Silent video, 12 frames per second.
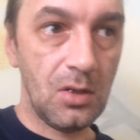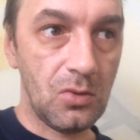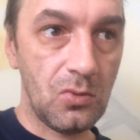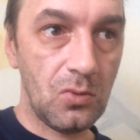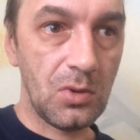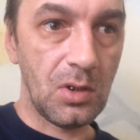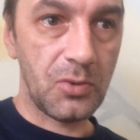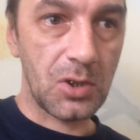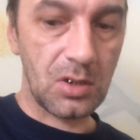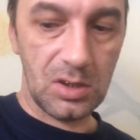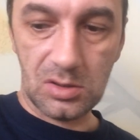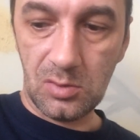Но ну, я
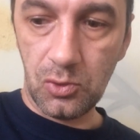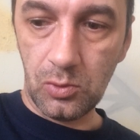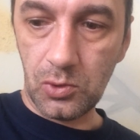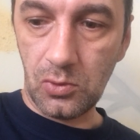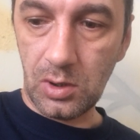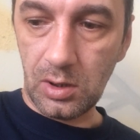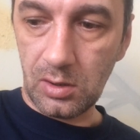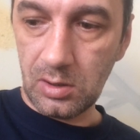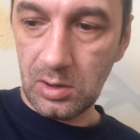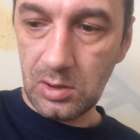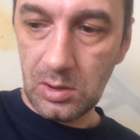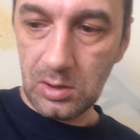прекрасно помню, как
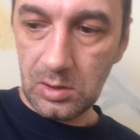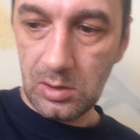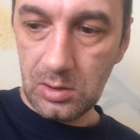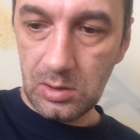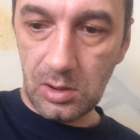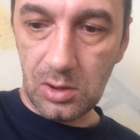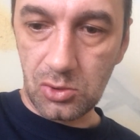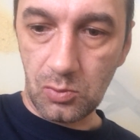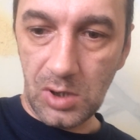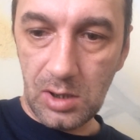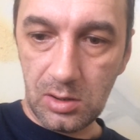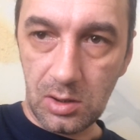я еще
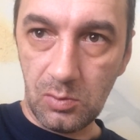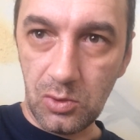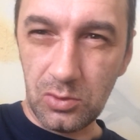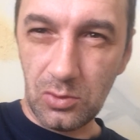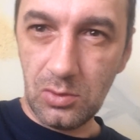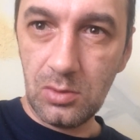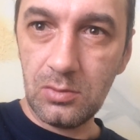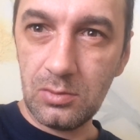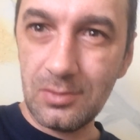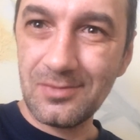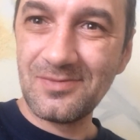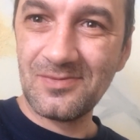маленький был, но
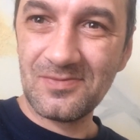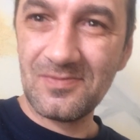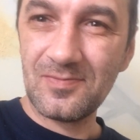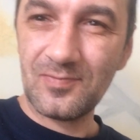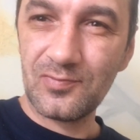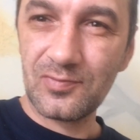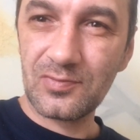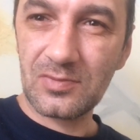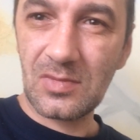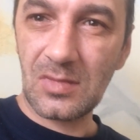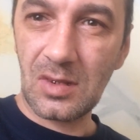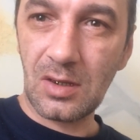
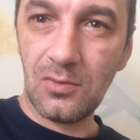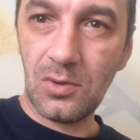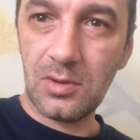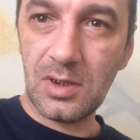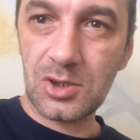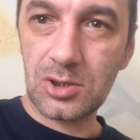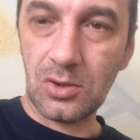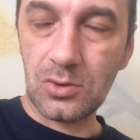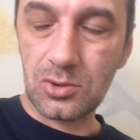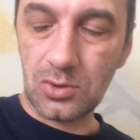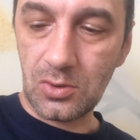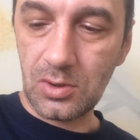довольно... Я
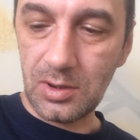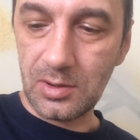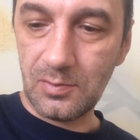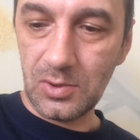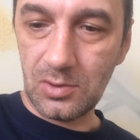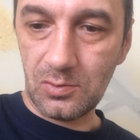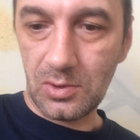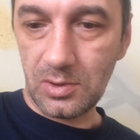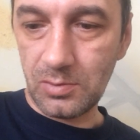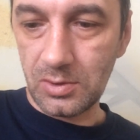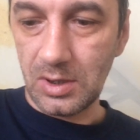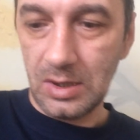читаю с 4 лет, поэтому
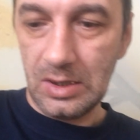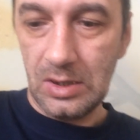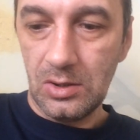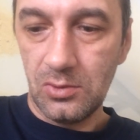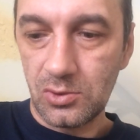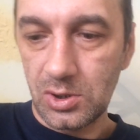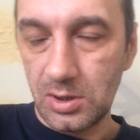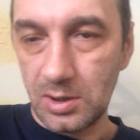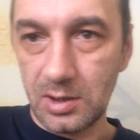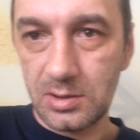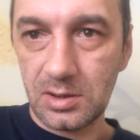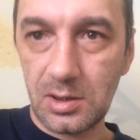как бы уже и
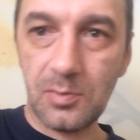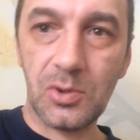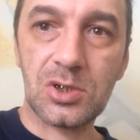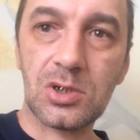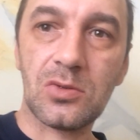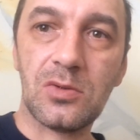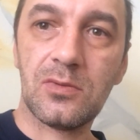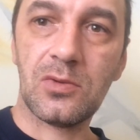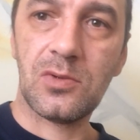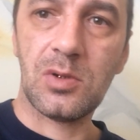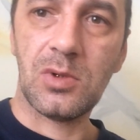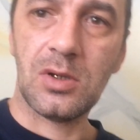газетки почитывал в
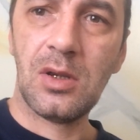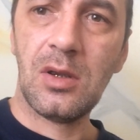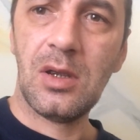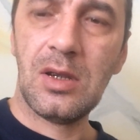то время.